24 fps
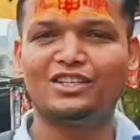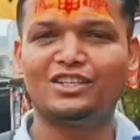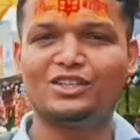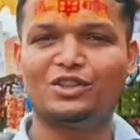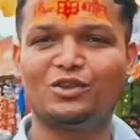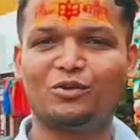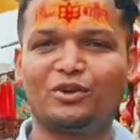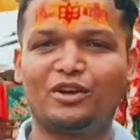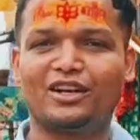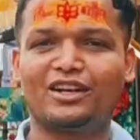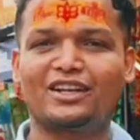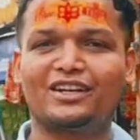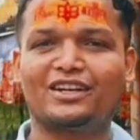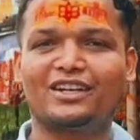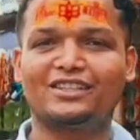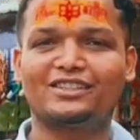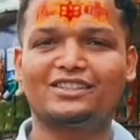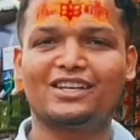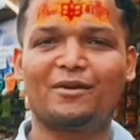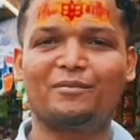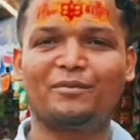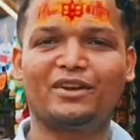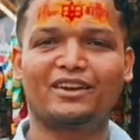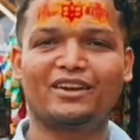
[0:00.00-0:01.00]
अजीत होटल के
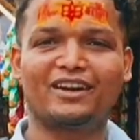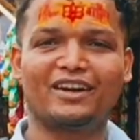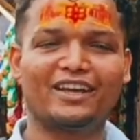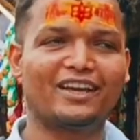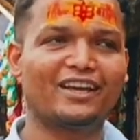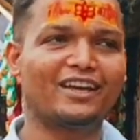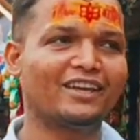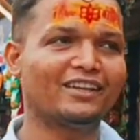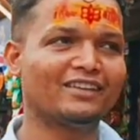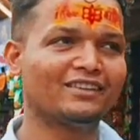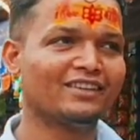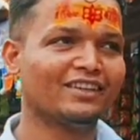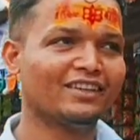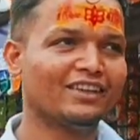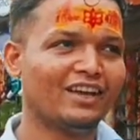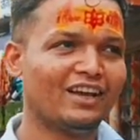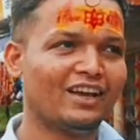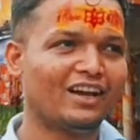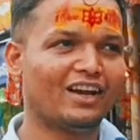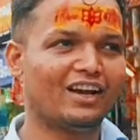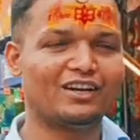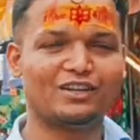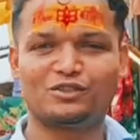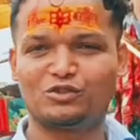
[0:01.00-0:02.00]
ठीक सामने खड़े हैं
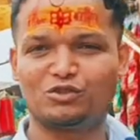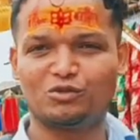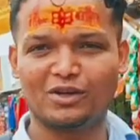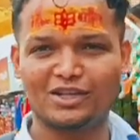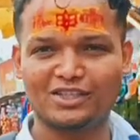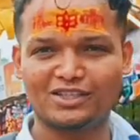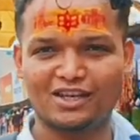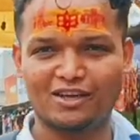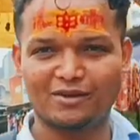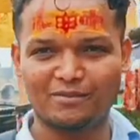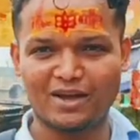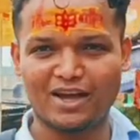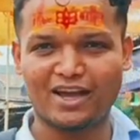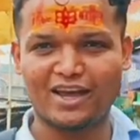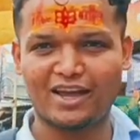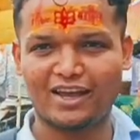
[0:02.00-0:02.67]
एंड सुबह से हम